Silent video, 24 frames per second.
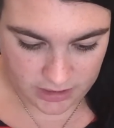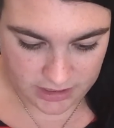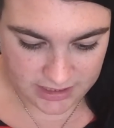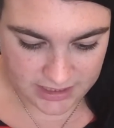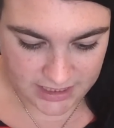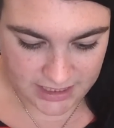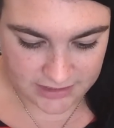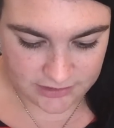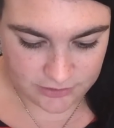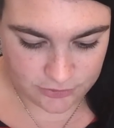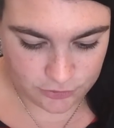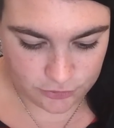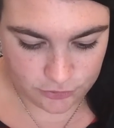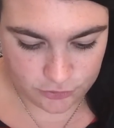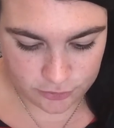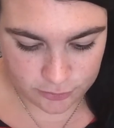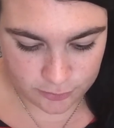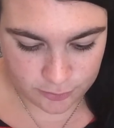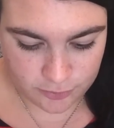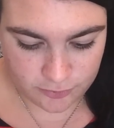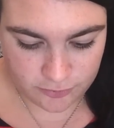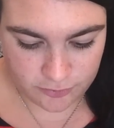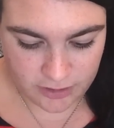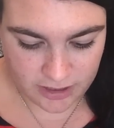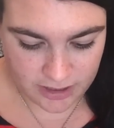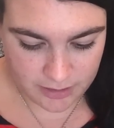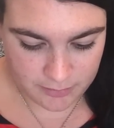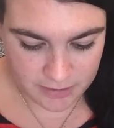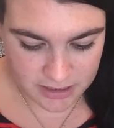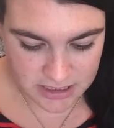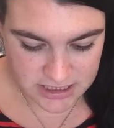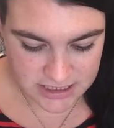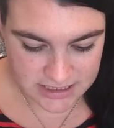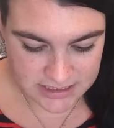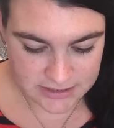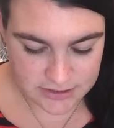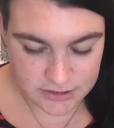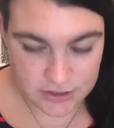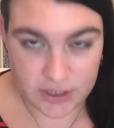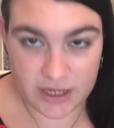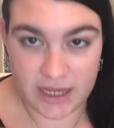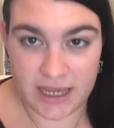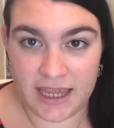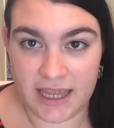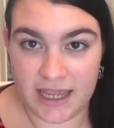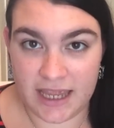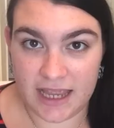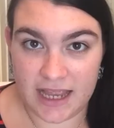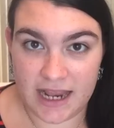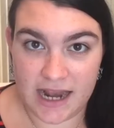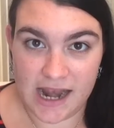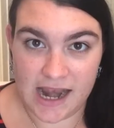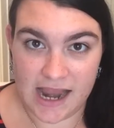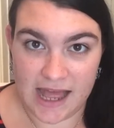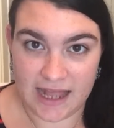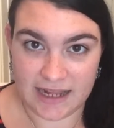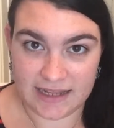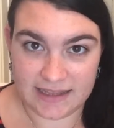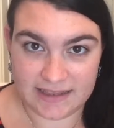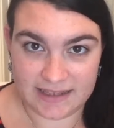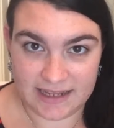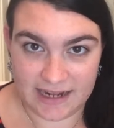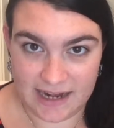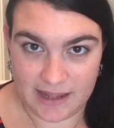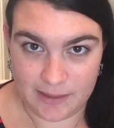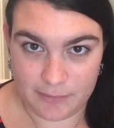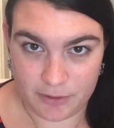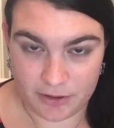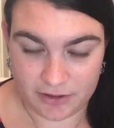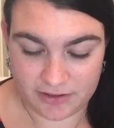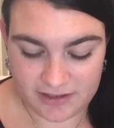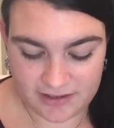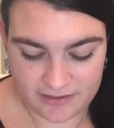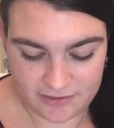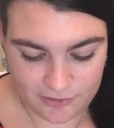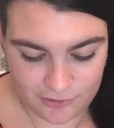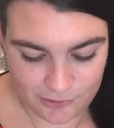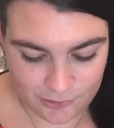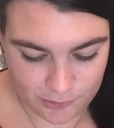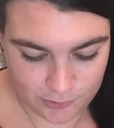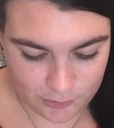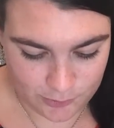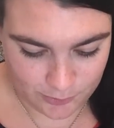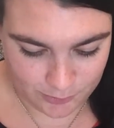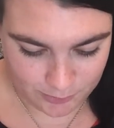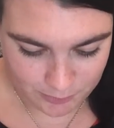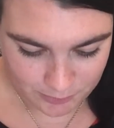4. Ton pouvoir magique serait la téléportation.